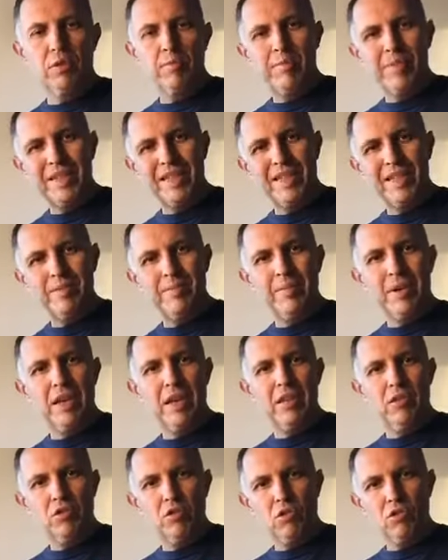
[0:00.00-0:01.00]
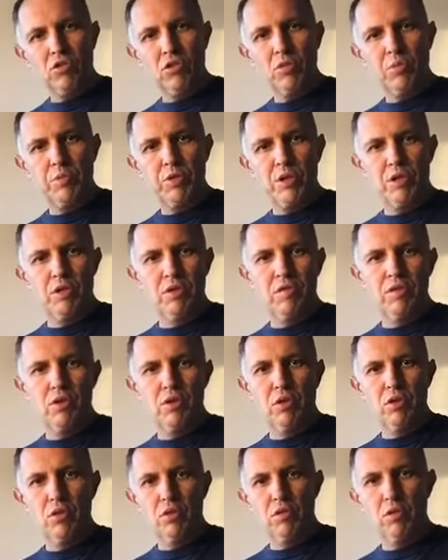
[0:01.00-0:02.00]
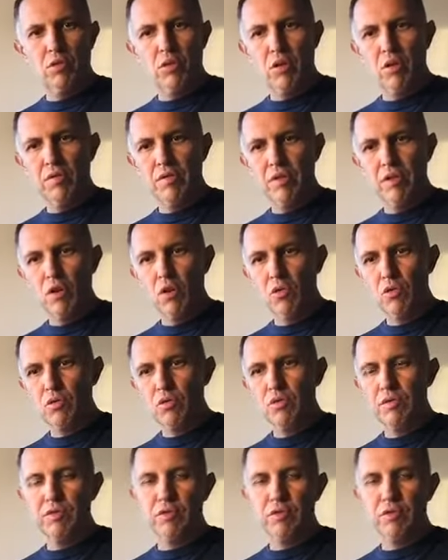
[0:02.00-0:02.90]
PZPN toczył przeciwko ruchowi Chorzów.